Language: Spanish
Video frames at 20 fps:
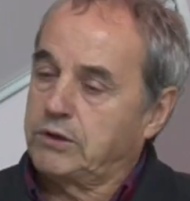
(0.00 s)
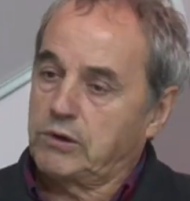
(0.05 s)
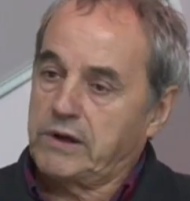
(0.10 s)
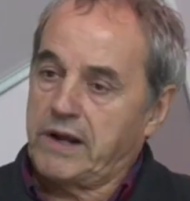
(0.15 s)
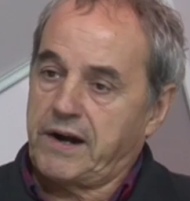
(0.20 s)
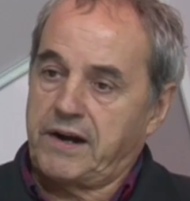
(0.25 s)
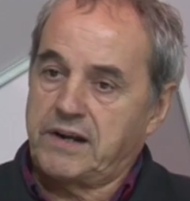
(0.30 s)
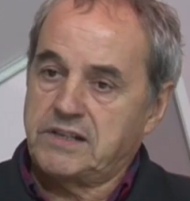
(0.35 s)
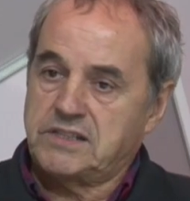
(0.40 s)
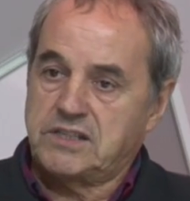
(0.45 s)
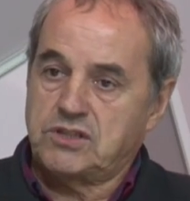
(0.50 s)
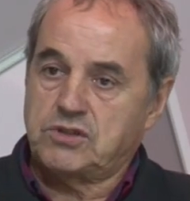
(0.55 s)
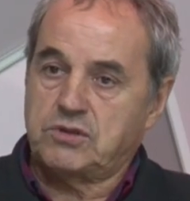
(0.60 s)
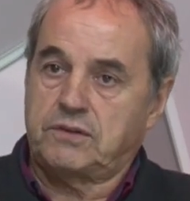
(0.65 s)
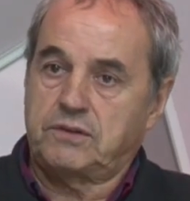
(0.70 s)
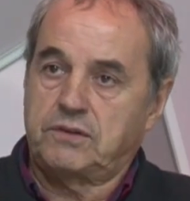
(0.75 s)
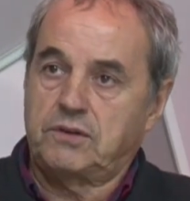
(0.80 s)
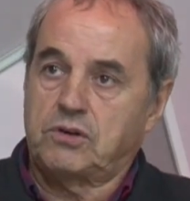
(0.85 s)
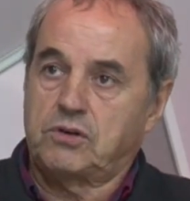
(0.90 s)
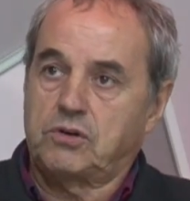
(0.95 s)
carnes de
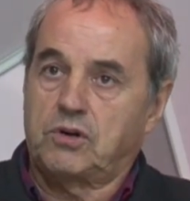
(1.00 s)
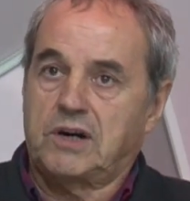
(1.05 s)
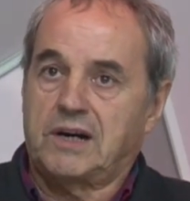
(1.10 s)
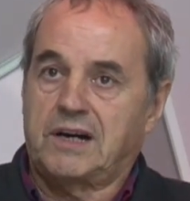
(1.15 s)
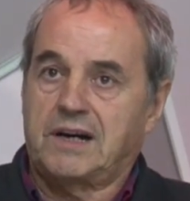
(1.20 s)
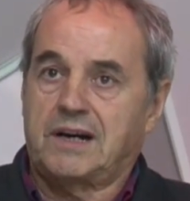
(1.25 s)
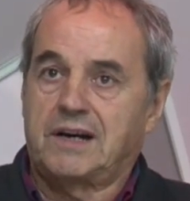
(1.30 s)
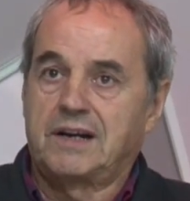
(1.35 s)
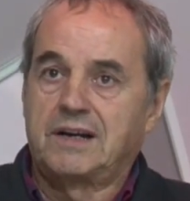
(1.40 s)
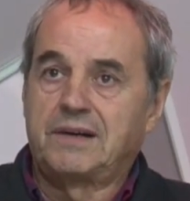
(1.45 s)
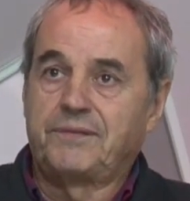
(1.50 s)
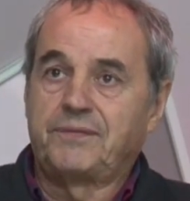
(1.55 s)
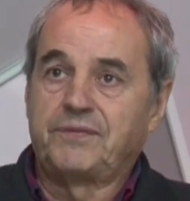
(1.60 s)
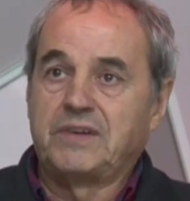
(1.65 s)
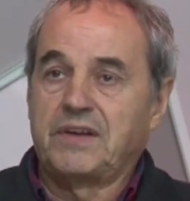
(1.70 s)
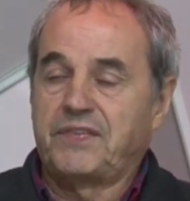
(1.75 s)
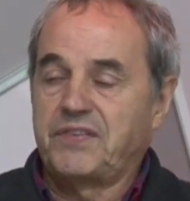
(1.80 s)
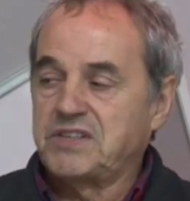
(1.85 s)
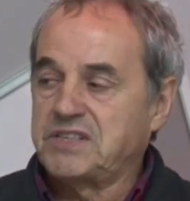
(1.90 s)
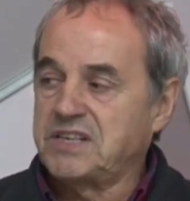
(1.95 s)
socio coja
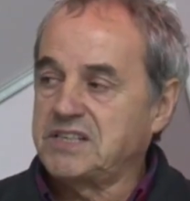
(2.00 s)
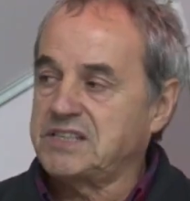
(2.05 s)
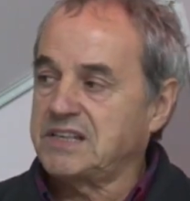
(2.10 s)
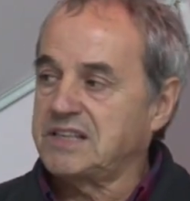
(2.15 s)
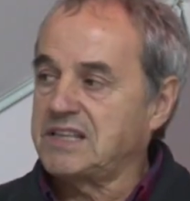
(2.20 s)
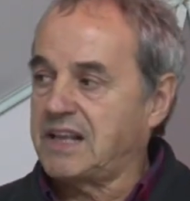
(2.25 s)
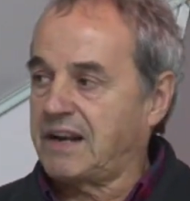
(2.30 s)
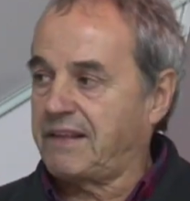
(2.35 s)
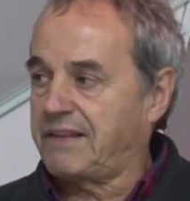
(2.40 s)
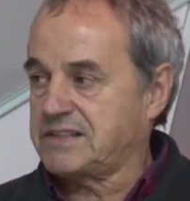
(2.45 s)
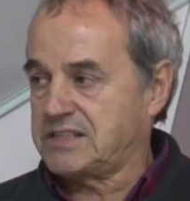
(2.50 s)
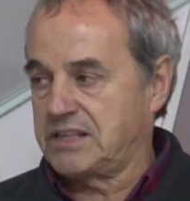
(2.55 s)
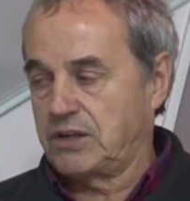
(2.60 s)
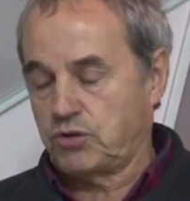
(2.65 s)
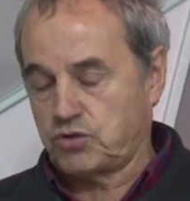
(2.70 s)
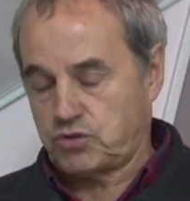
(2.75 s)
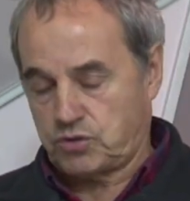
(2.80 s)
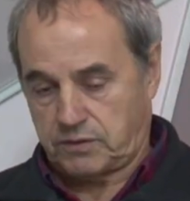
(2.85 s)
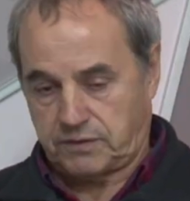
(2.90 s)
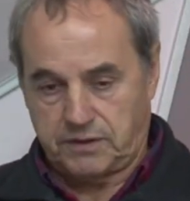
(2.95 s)
16 entradas de no
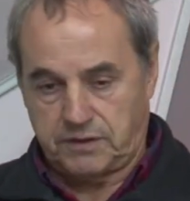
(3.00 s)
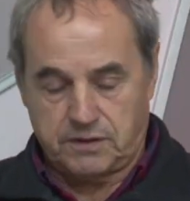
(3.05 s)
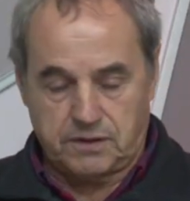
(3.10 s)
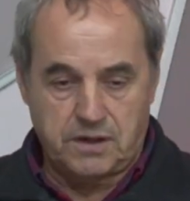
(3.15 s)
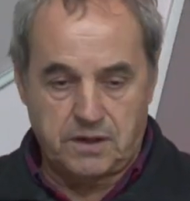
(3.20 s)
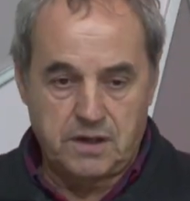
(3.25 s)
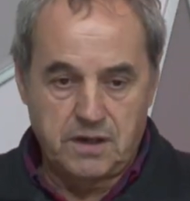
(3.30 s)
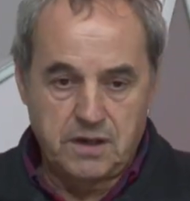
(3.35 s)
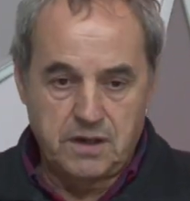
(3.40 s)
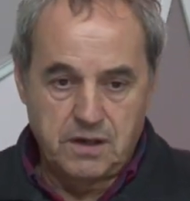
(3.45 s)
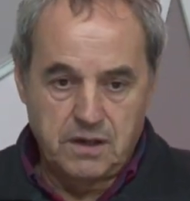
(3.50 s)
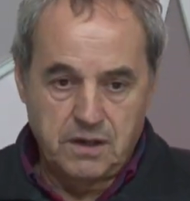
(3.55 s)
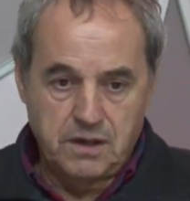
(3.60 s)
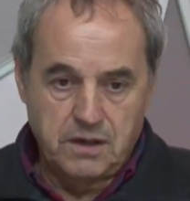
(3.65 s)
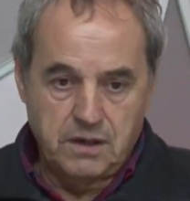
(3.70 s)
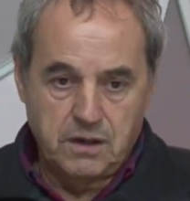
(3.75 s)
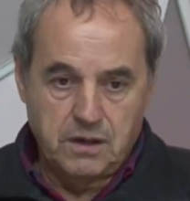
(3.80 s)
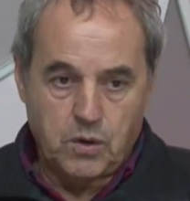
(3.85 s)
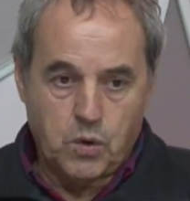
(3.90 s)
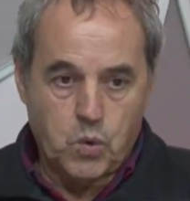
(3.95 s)
socio,
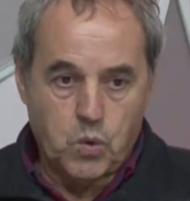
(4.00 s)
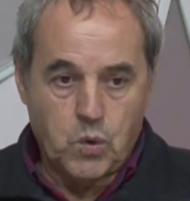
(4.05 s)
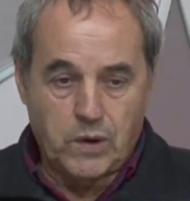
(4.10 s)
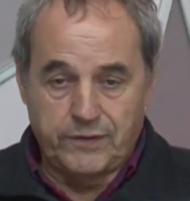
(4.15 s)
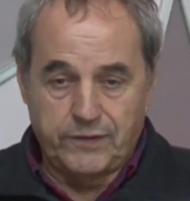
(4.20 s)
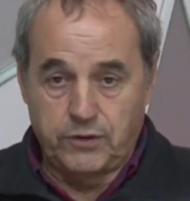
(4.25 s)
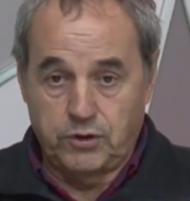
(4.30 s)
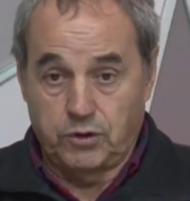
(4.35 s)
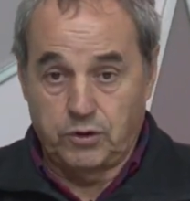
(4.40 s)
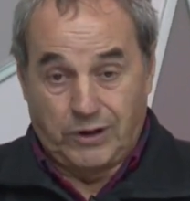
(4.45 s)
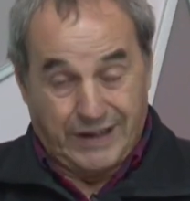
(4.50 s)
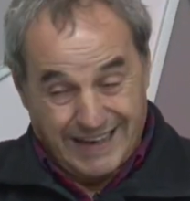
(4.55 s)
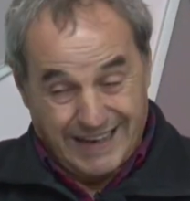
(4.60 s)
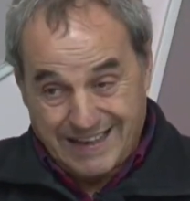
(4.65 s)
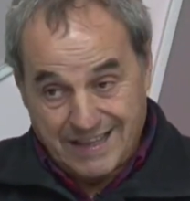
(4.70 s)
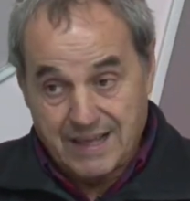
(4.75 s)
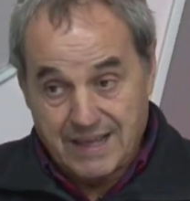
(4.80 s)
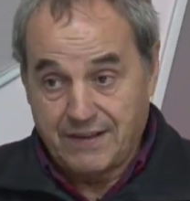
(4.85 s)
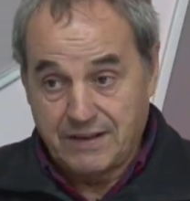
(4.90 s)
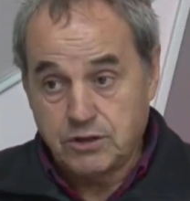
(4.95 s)
cuando el
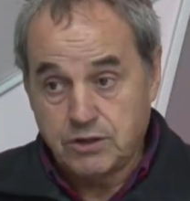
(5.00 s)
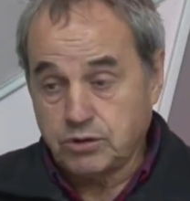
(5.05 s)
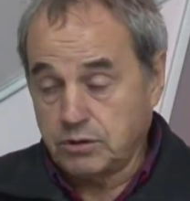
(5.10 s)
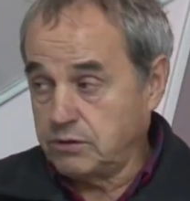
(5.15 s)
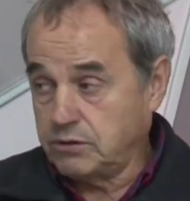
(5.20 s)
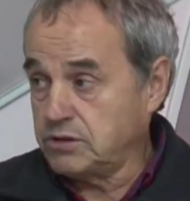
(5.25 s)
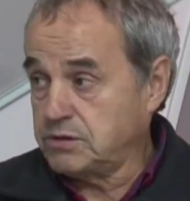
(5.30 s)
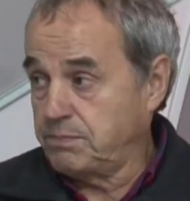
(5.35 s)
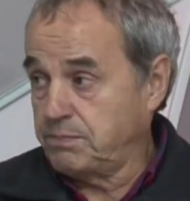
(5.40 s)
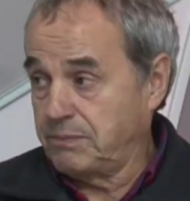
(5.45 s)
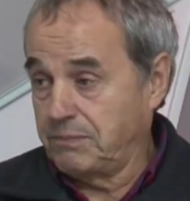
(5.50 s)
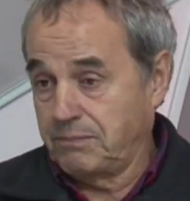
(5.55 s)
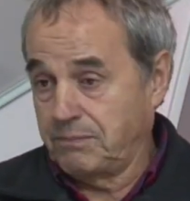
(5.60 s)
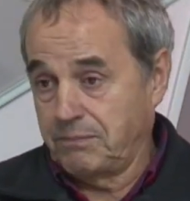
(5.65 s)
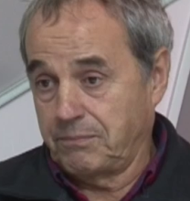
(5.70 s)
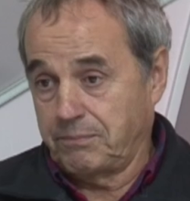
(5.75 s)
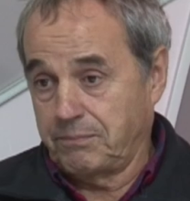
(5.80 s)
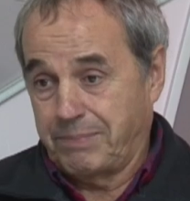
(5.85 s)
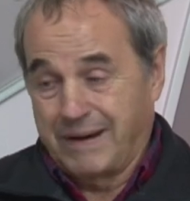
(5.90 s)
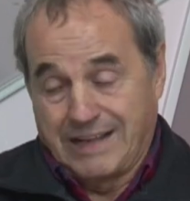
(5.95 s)
día del socio es
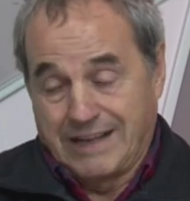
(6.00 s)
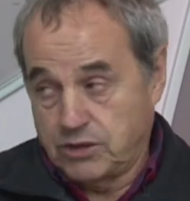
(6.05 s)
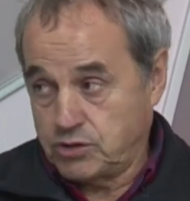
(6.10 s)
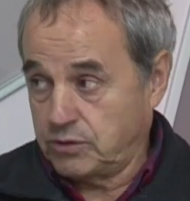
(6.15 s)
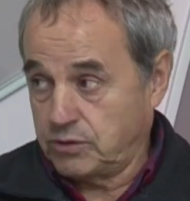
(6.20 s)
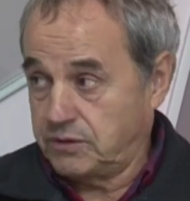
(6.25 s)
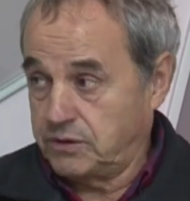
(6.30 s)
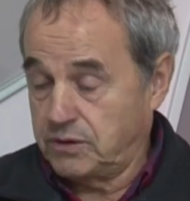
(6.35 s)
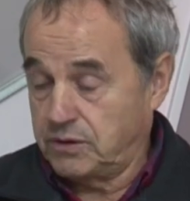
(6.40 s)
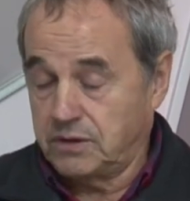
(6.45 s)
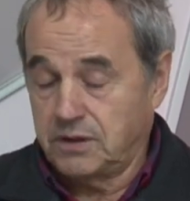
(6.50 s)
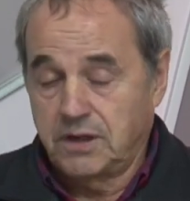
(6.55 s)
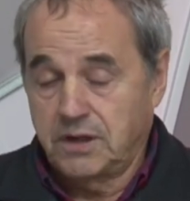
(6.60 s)
para el socio.